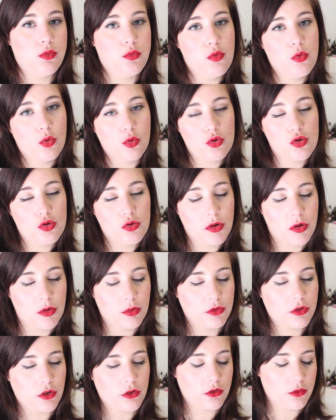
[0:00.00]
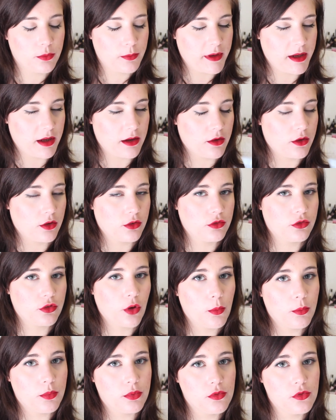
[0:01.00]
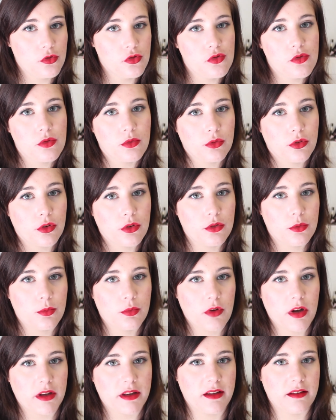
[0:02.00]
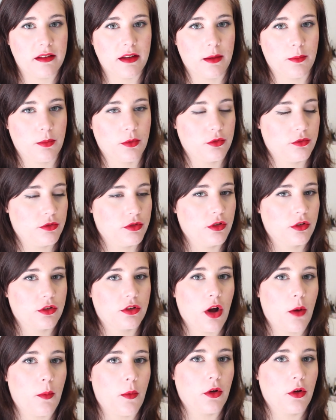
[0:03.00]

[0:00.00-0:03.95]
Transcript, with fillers: Donc je suis contente, mais sans plus, je suis contente de pouvoir tester un produit Dr.